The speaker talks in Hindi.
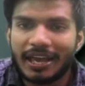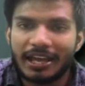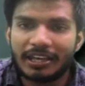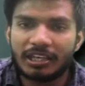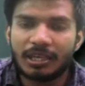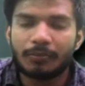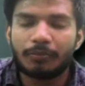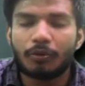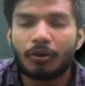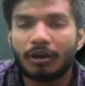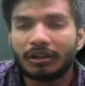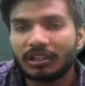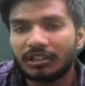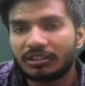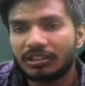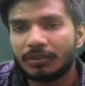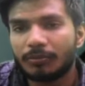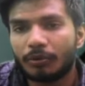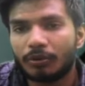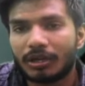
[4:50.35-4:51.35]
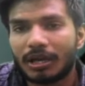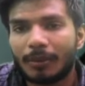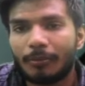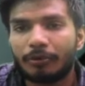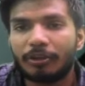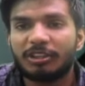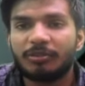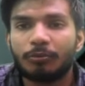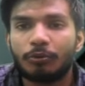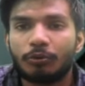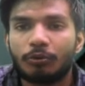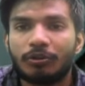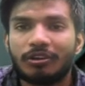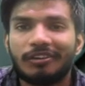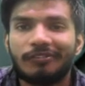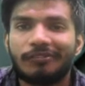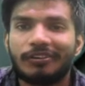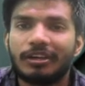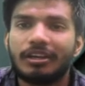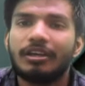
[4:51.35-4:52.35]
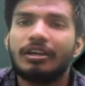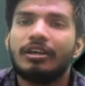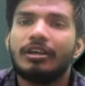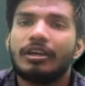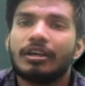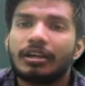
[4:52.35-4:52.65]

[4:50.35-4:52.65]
एंड ये बहुत अच्छी बुक है आप लोग इस बुक को रिफर